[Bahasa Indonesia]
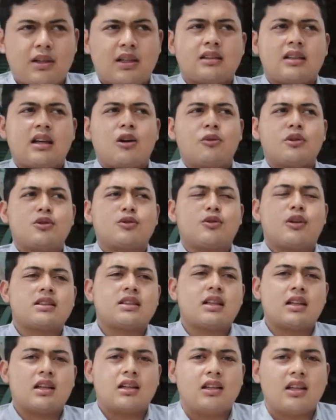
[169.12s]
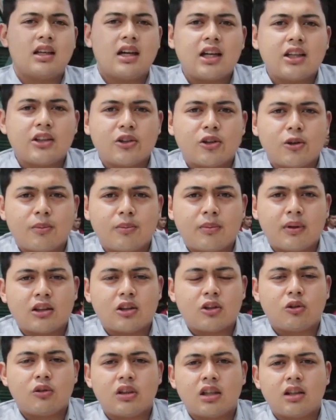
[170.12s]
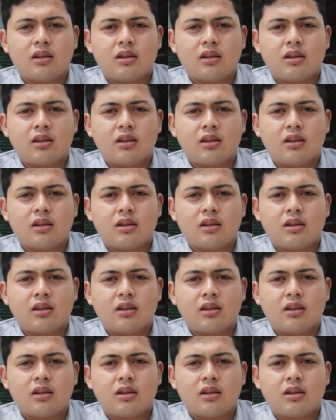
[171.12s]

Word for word: mengetahui suasana di Ayom atau